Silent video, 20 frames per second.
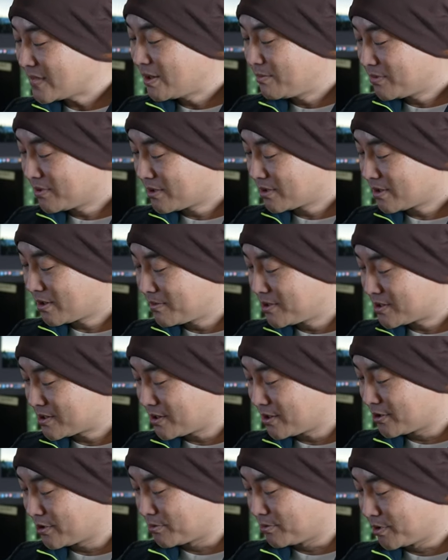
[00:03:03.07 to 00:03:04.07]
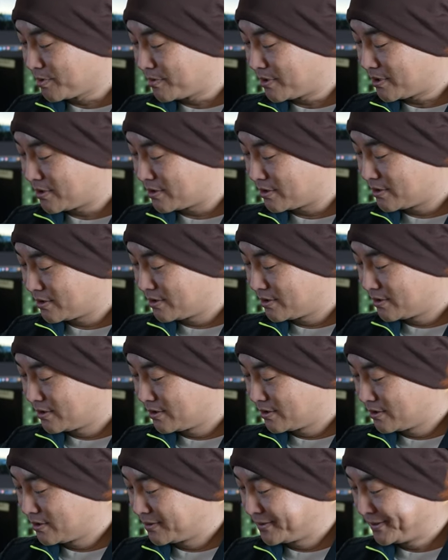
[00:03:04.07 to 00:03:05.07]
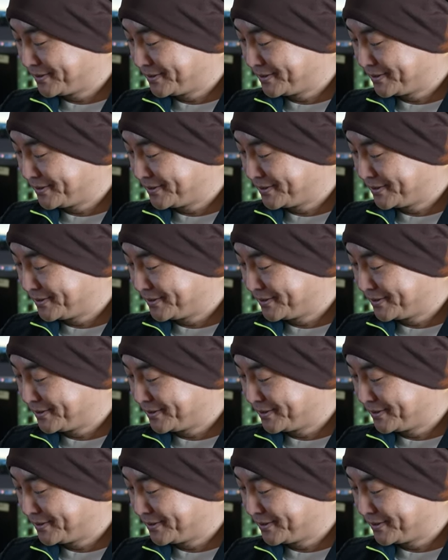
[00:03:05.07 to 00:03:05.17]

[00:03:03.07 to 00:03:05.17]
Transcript: まだ試したいと思います。